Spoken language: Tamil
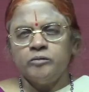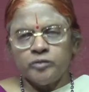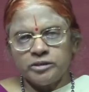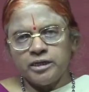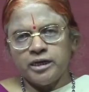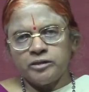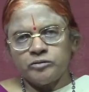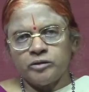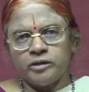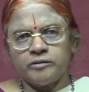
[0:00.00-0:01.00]
ஒத்த
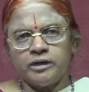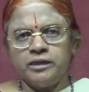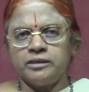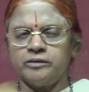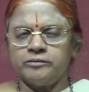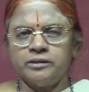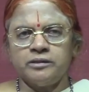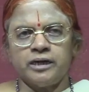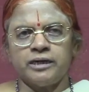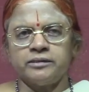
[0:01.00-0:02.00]
கருத்துடையவர்கள் இதில் வந்து
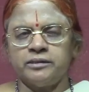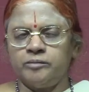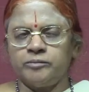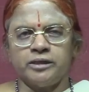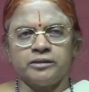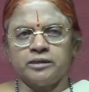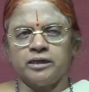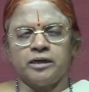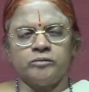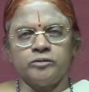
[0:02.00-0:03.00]
கலந்து நம்ம
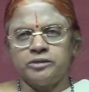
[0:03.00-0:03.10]
ஏற்றுக்கலாம்